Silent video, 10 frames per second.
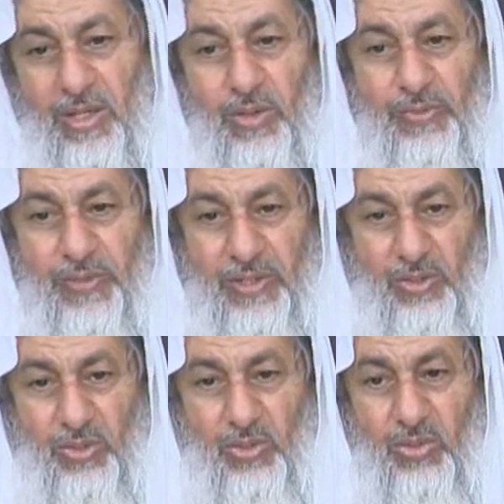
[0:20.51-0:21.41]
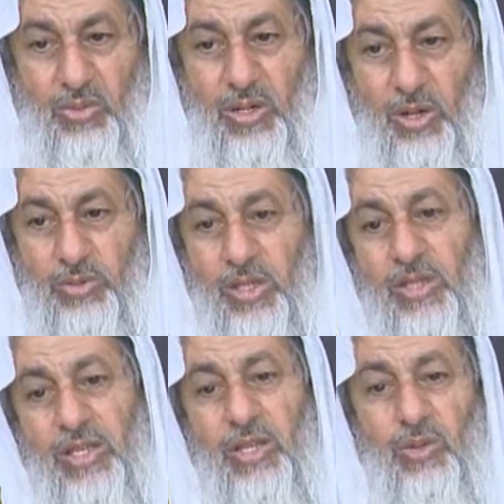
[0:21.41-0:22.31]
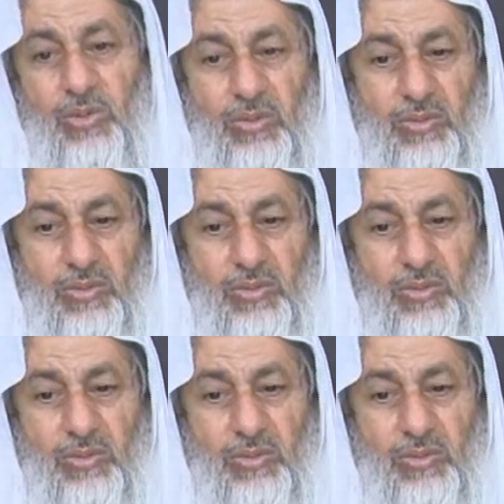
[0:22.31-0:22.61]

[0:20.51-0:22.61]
أو فعله أو تقريره